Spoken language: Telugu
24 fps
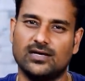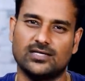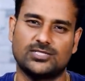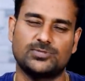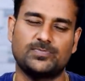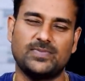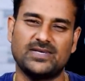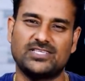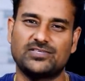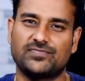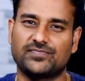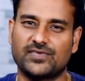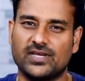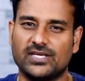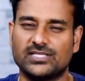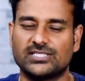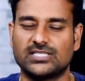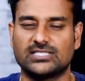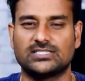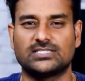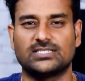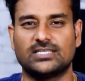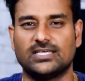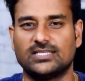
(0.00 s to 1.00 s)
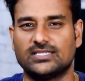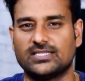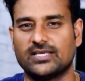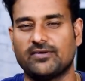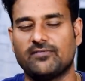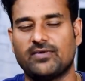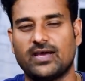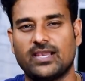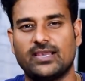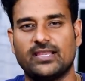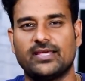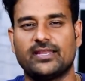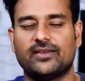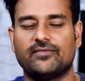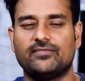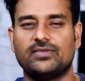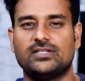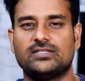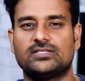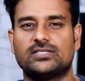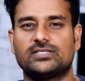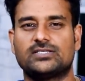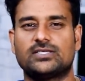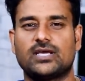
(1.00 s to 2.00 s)
స్పెసిఫికేషన్స్ని అయితే వాళ్ళే
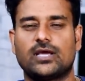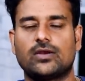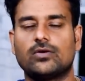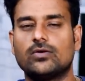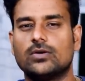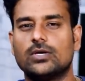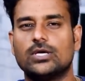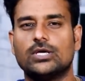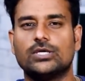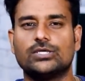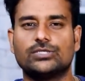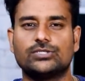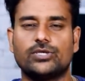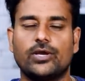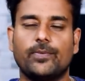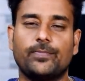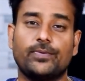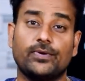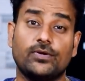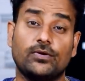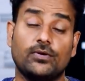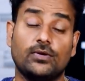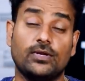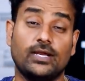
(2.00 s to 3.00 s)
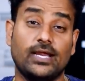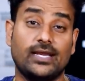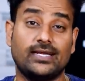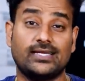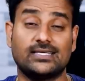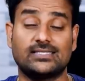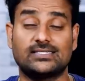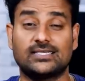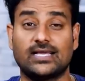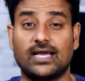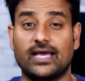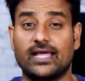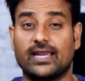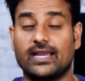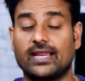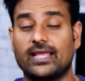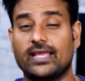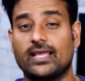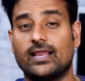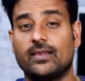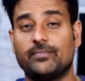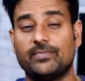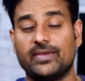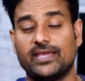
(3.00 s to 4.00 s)
రివీల్ చేశారు సో ఇప్పుడు లేటెస్ట్గా
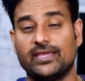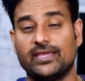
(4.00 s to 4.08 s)
రియల్మీ